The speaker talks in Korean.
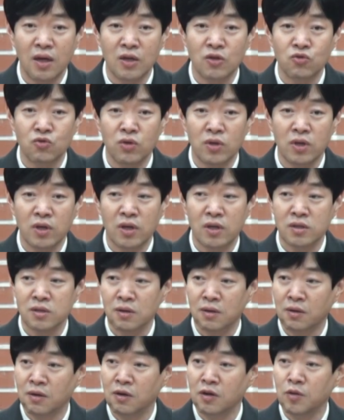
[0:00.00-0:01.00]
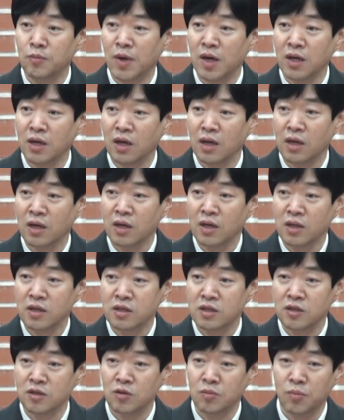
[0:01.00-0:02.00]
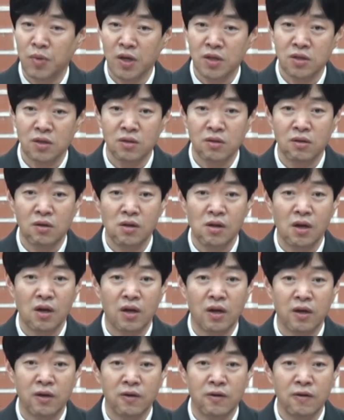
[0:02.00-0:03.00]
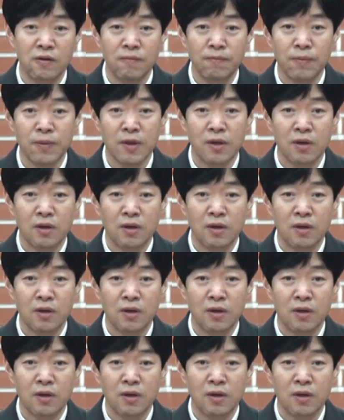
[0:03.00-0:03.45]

예수님께서 엄하게 지금 백성들을 향하여